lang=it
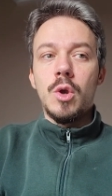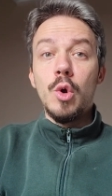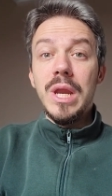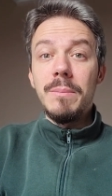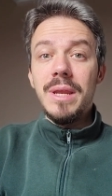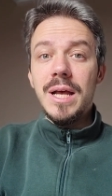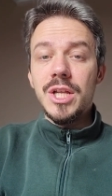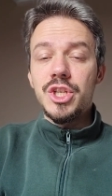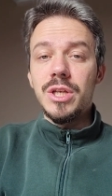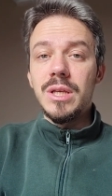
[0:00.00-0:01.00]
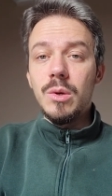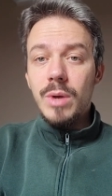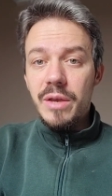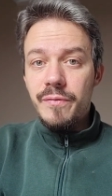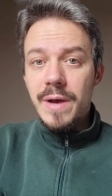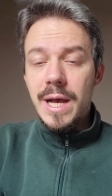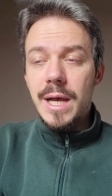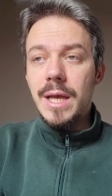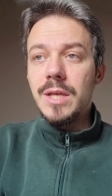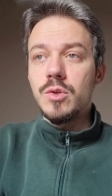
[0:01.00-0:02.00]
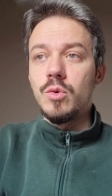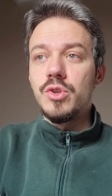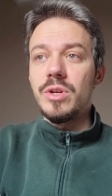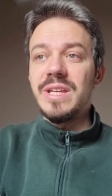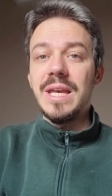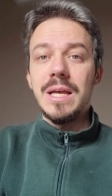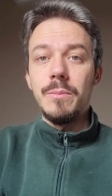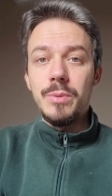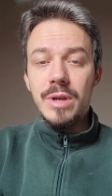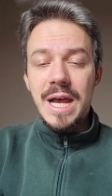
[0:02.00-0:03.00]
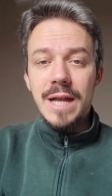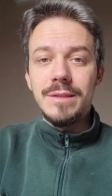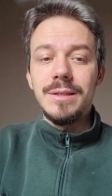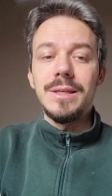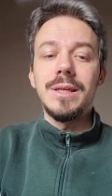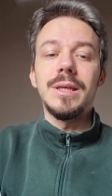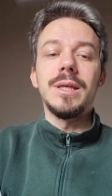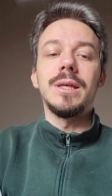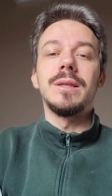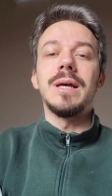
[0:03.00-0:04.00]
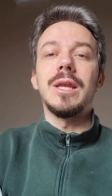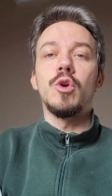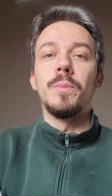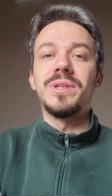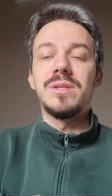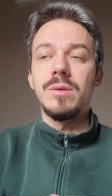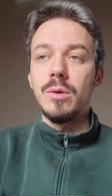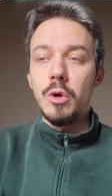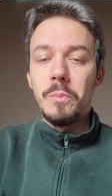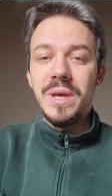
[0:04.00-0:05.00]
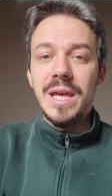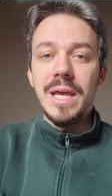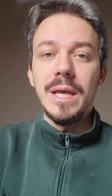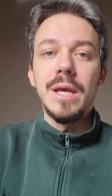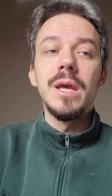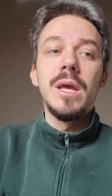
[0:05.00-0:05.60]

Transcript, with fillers: con le minacce dell'UEFA, esclusione dai campionati, dalle competizioni europee